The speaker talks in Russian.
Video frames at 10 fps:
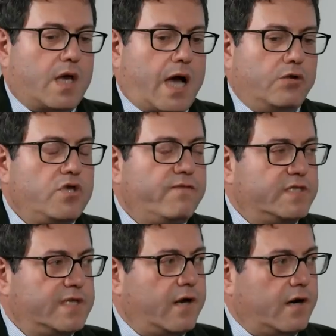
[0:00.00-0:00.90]
Оно не
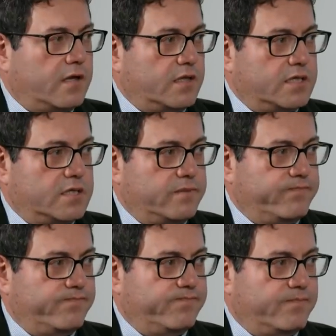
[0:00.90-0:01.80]
возгоралось.
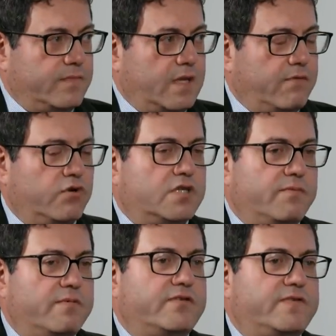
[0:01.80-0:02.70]
Вот ты
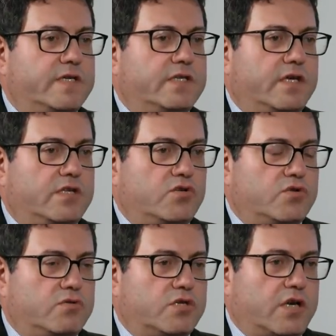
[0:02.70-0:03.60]
понимаешь, всегда ты
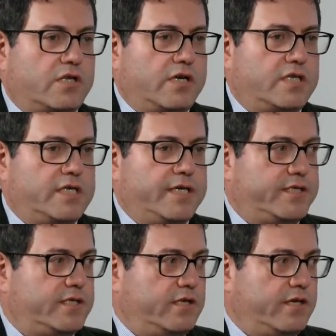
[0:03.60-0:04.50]
чувствуешь, когда если
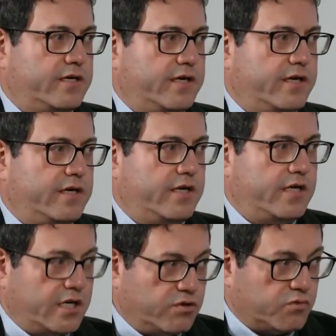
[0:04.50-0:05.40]
есть энергия,
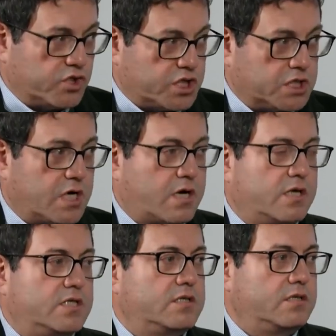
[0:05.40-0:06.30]
и она может сейчас
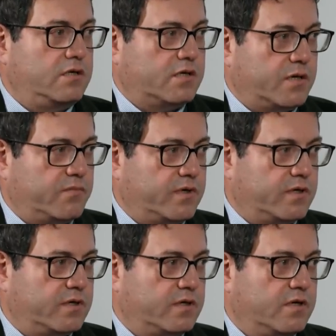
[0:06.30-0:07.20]
раз, и как
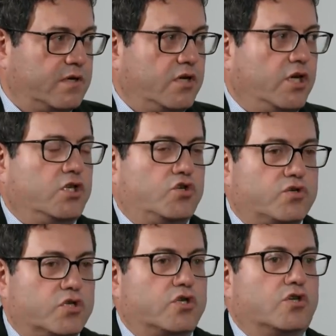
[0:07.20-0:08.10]
бы... И ты
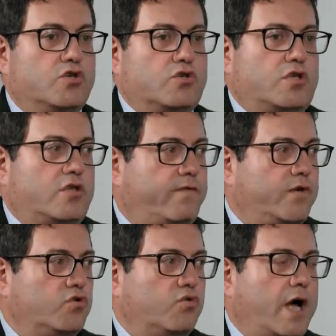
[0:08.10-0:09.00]
чувствуешь, что идет какая-то
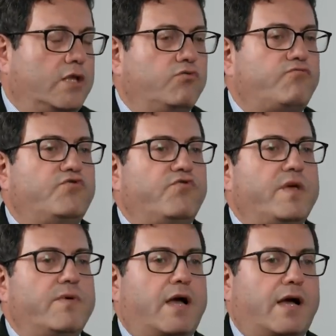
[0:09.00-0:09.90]
движуха. А тут все
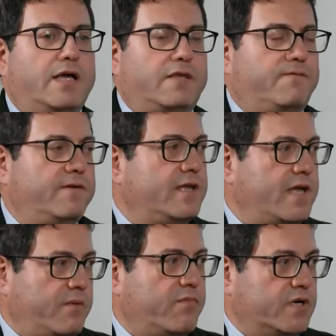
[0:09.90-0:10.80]
время какая-то
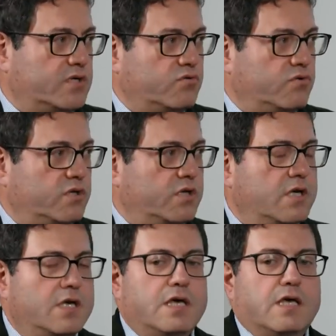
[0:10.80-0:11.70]
фигня происходит.
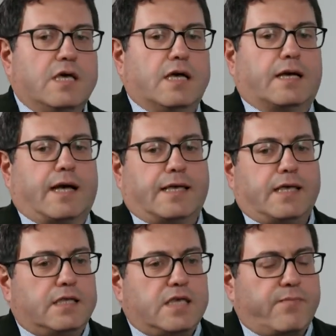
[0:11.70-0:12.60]

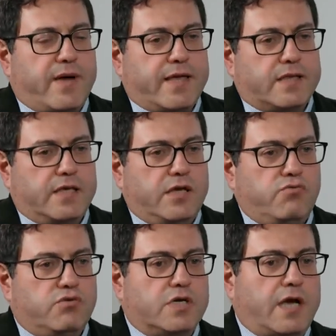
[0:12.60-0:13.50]
Какие-то непонятные
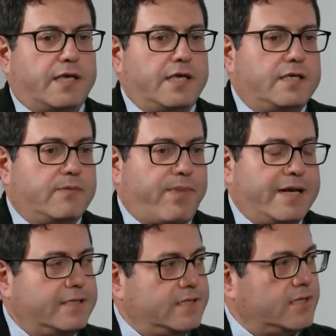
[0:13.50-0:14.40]
люди, какие-то
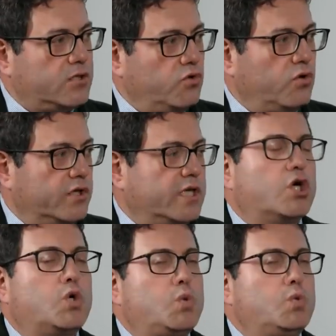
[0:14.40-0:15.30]
политтехнологи,
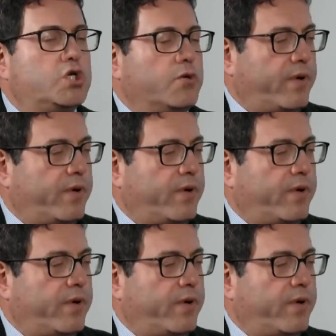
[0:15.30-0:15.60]
куча